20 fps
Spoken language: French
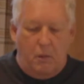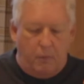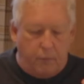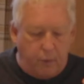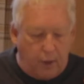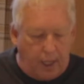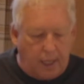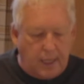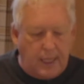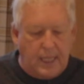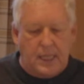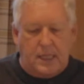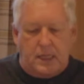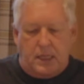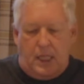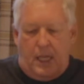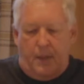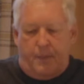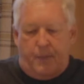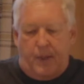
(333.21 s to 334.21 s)
pour aller
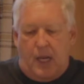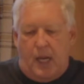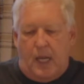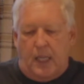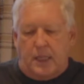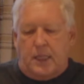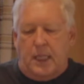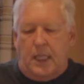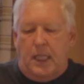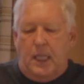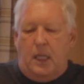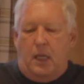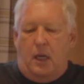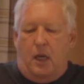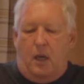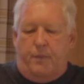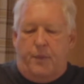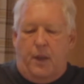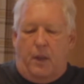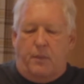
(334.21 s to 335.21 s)
s'implanter
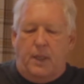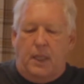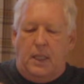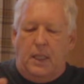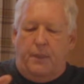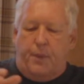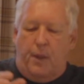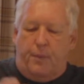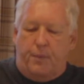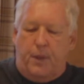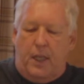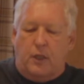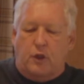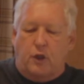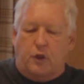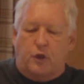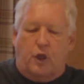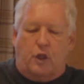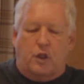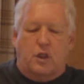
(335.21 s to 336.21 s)
euh, parmi les peuplades
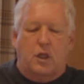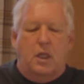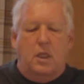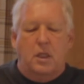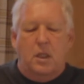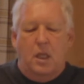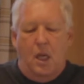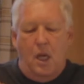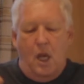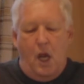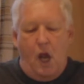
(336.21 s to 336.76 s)
autochtones.